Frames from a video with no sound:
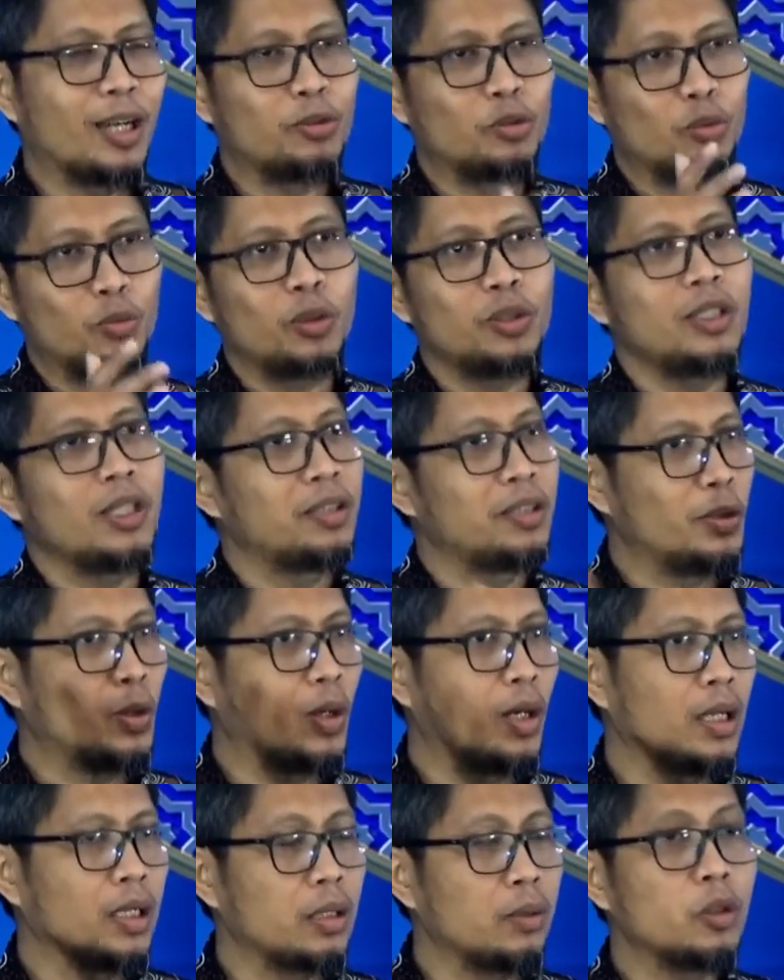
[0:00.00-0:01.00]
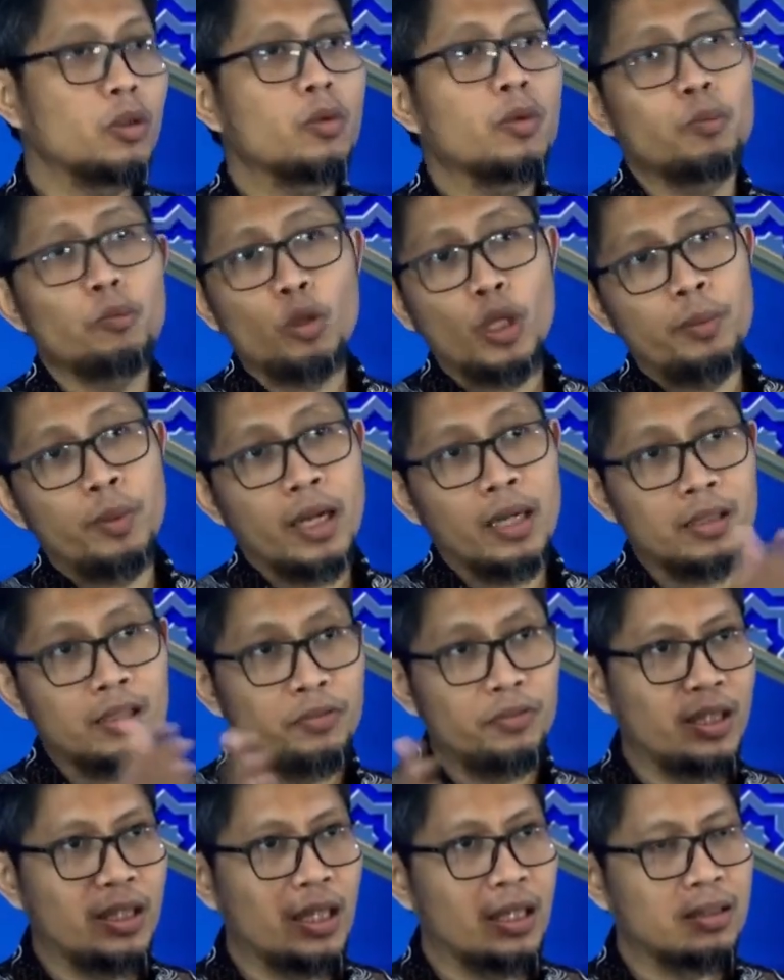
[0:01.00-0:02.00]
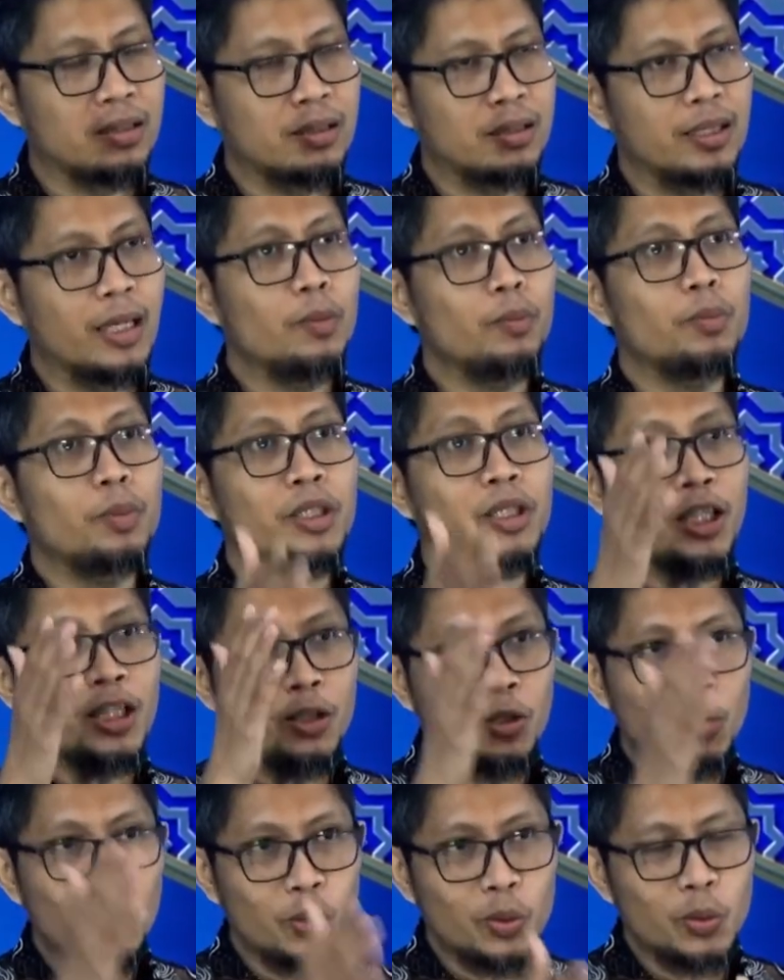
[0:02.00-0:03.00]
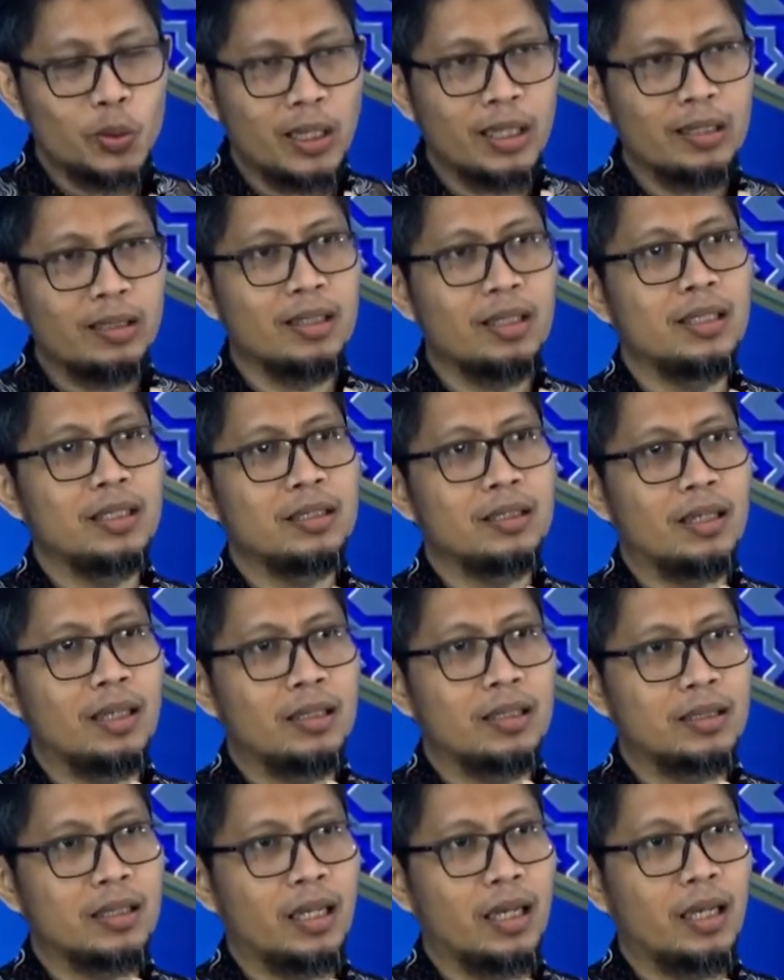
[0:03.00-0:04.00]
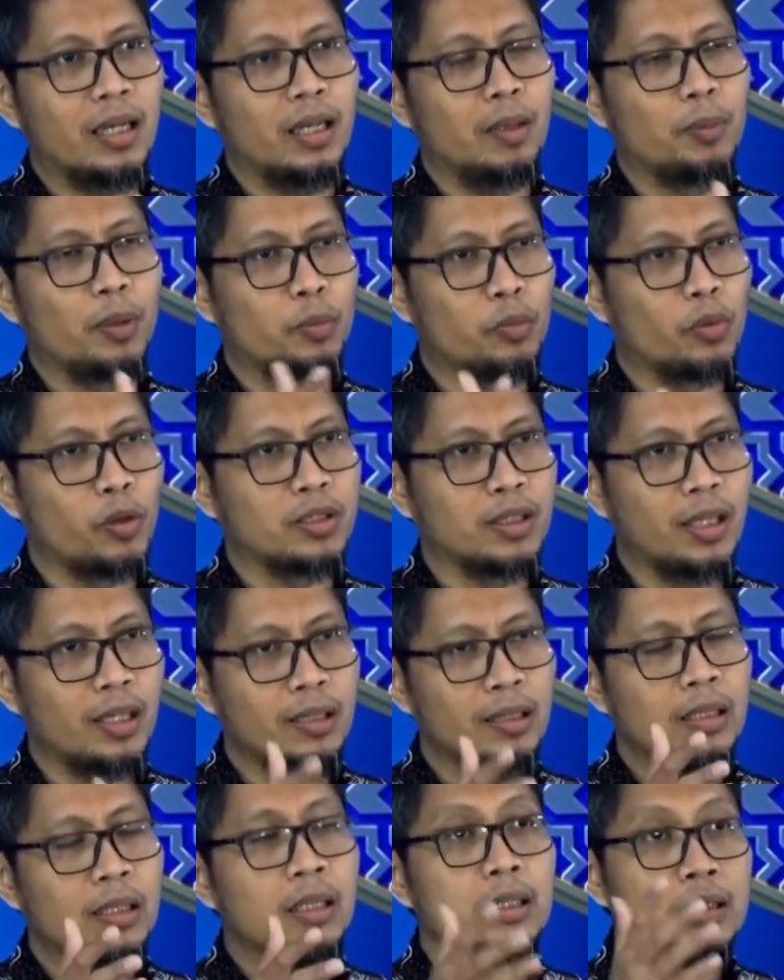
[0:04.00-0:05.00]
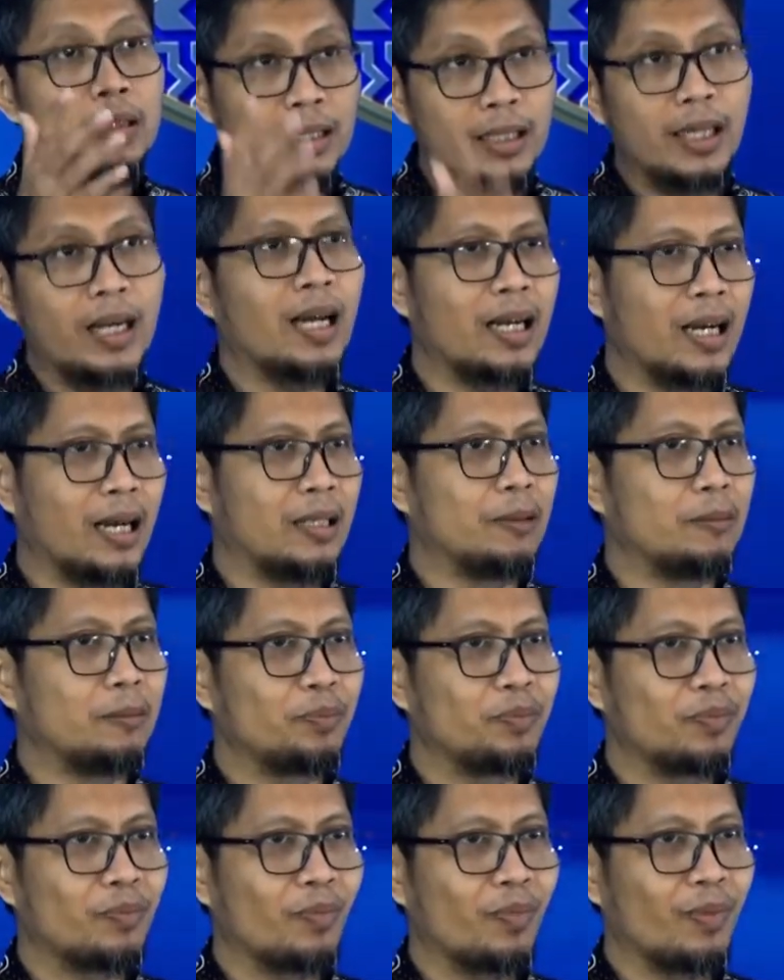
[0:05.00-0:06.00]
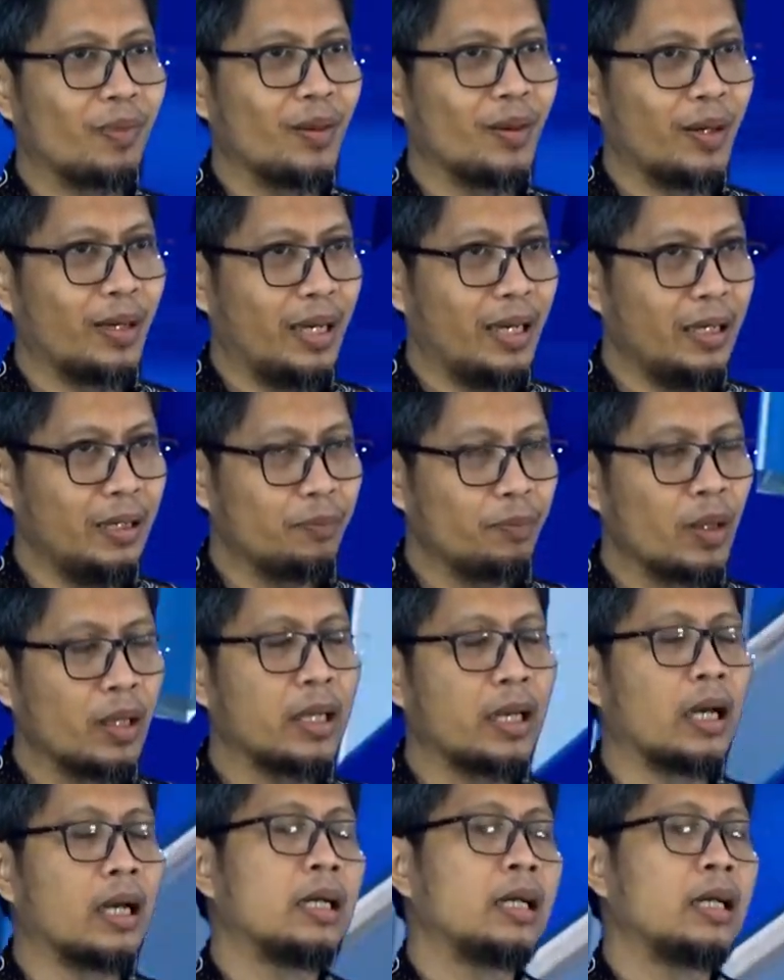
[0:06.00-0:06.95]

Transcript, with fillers: subuh jangan tidur lagi. Jadi mulai beraktivitas. Dan begitu nanti selesai berpuasa, segerakan. Oke? Okay? Nah,